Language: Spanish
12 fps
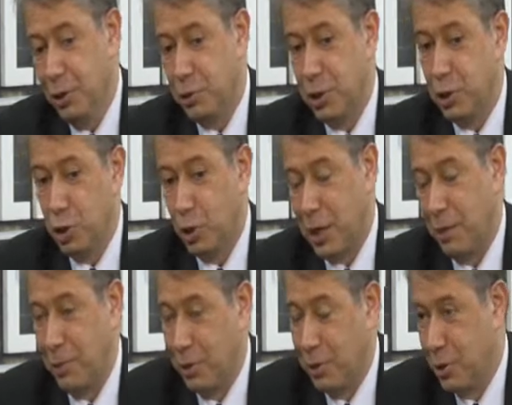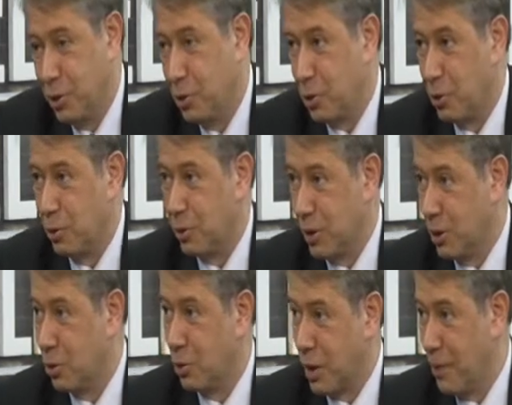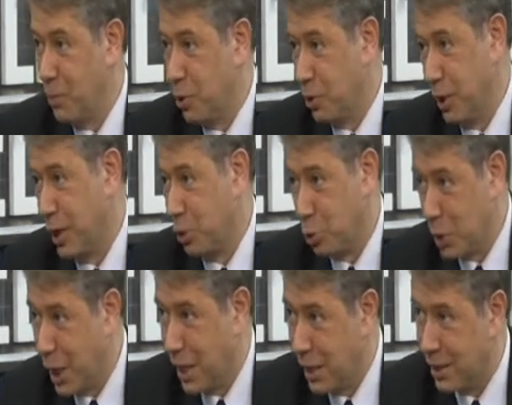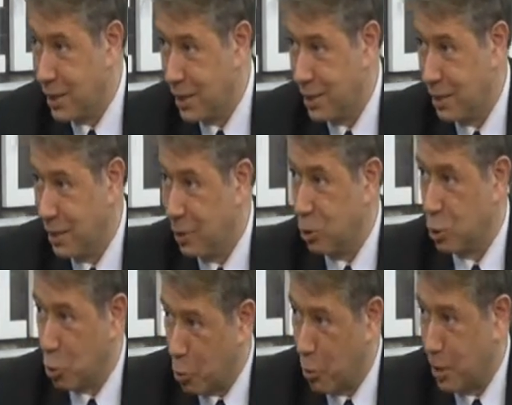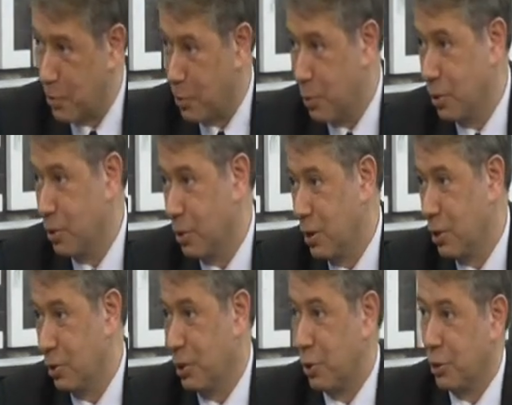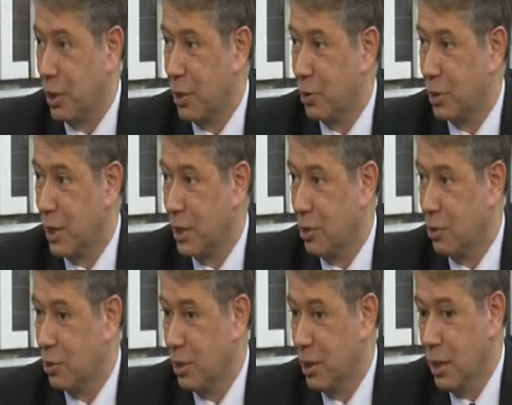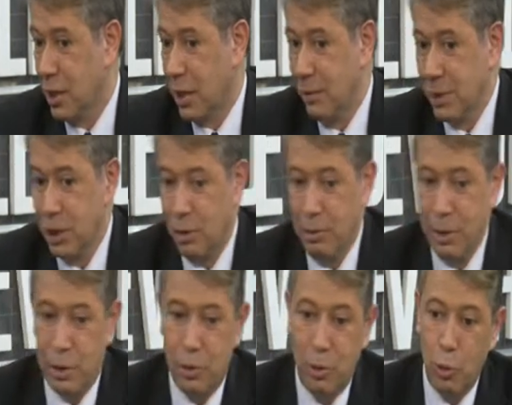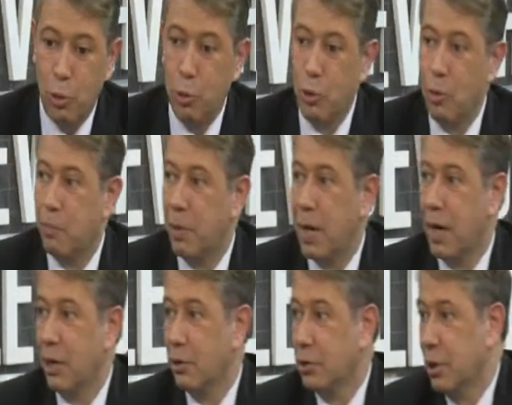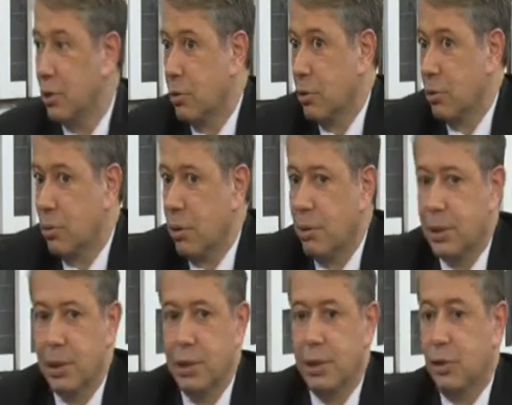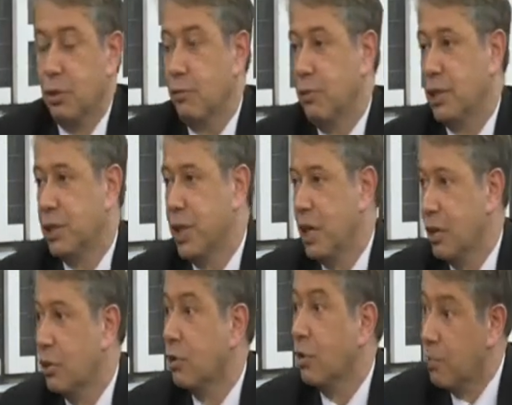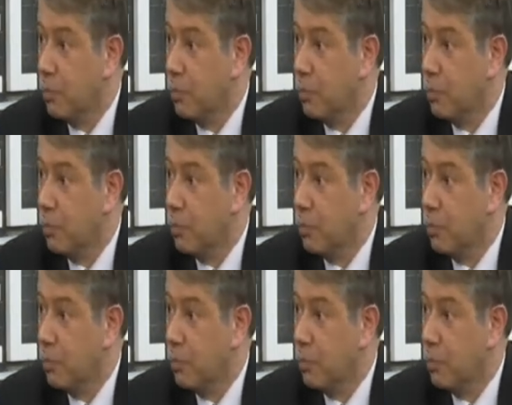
o se choca, mejor dicho, con ciertos cambios naturales en su cuerpo, ¿eh? con el correr de los años, que a veces los vive con culpa, ¿no es cierto? A veces dice estoy fallando, con